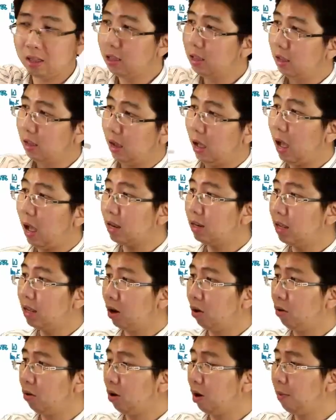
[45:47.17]
ค่าเดีย
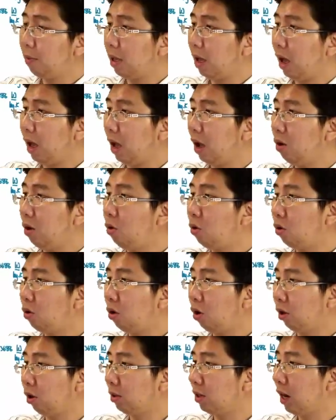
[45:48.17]
วก็ไปหา 6
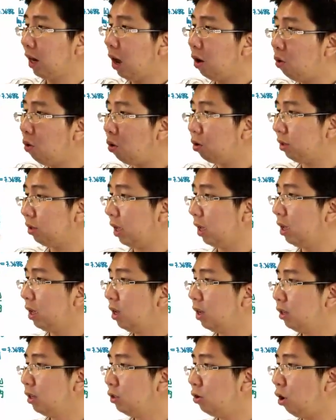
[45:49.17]
ก่อนเสร็จแล้วเอา6เนี่ย
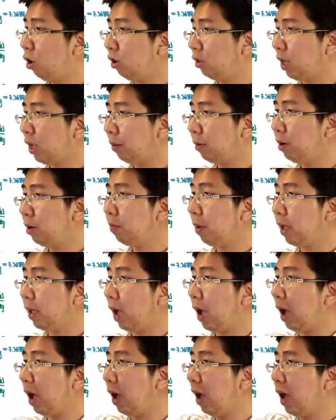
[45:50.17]
ย้อนกลับขึ้นไป
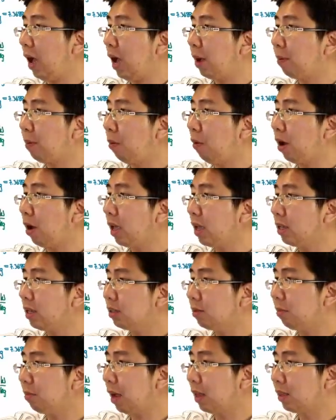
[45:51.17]
หา 5 เพราะว่า s
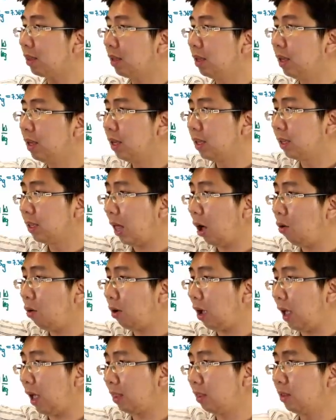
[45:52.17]
มันเท่า
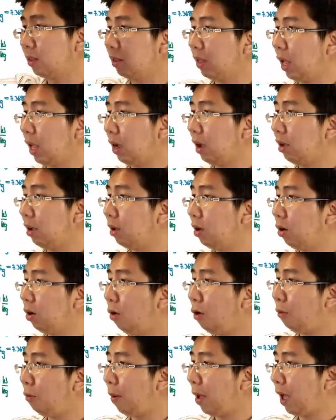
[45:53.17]
กันเนี่ยก็
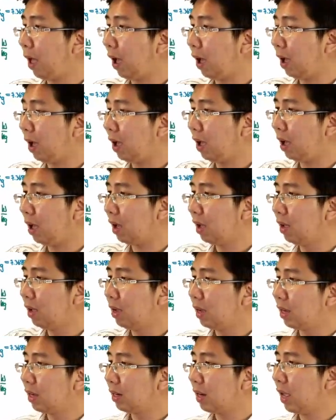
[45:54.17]
6 ไปหา
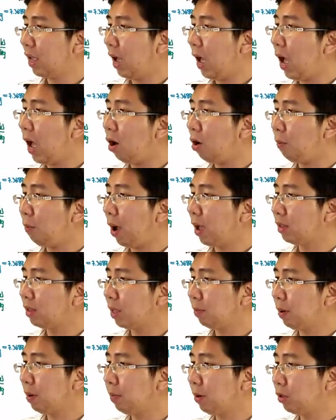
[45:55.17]
5 ได้5ออกมาเสร็จ
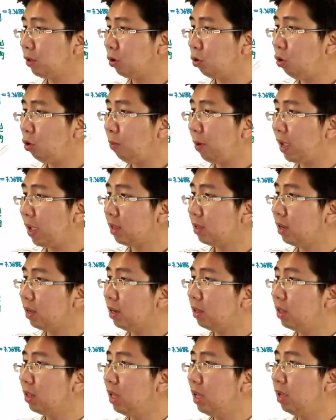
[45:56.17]
ปุ๊บเราจะรู้ว่าเพเชอ
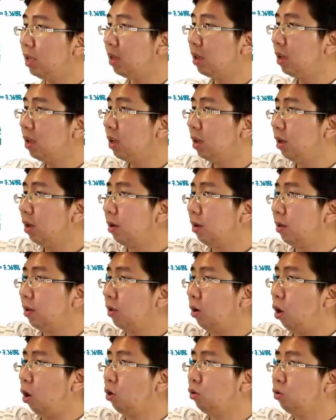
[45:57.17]
ร์ที่
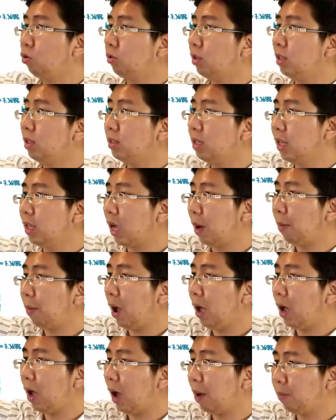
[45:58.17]
ของจุดที่ 4 กับ
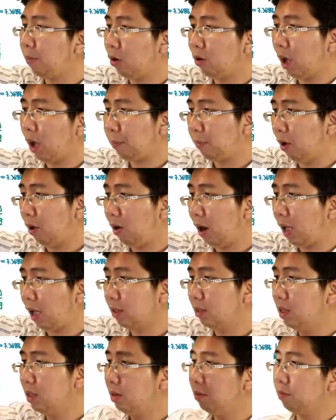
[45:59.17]
5ครับเท่ากับเท่าไหร่
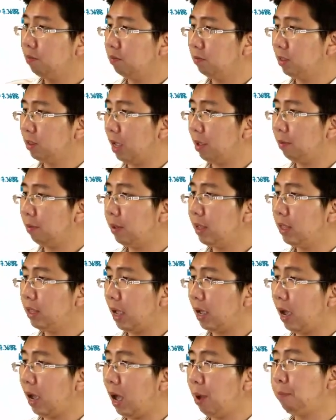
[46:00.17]
ซึ่งใช้พี่ใช้
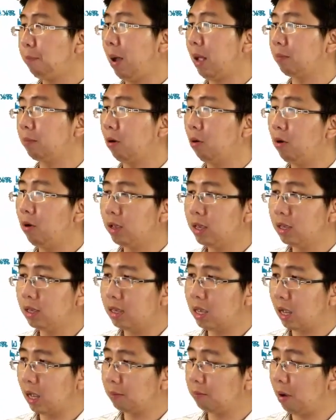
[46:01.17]
ค่าปัด เพราะว่าขี้
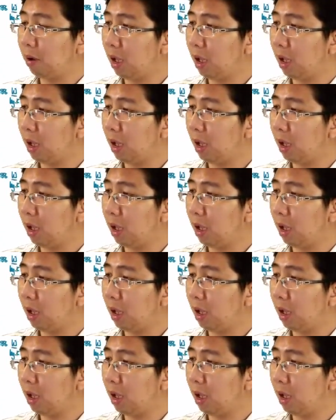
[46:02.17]
เกียจไป